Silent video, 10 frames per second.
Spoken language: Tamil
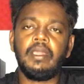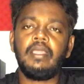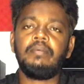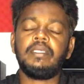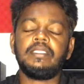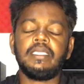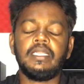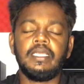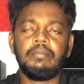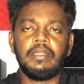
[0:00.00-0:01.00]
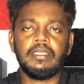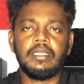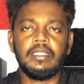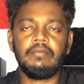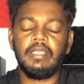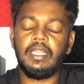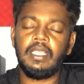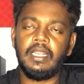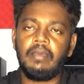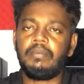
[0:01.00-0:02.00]
பல பிரச்சனைகள் ஏற்படுகிறது
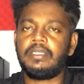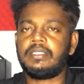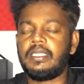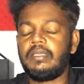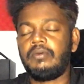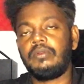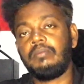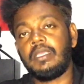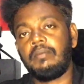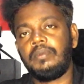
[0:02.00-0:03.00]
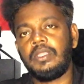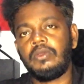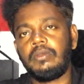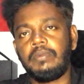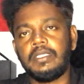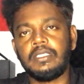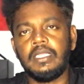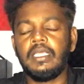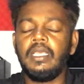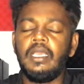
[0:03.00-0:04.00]
வேலையில்லா பிரச்சனை ஒரு மிகப்பெரிய ஒரு பிரச்சனை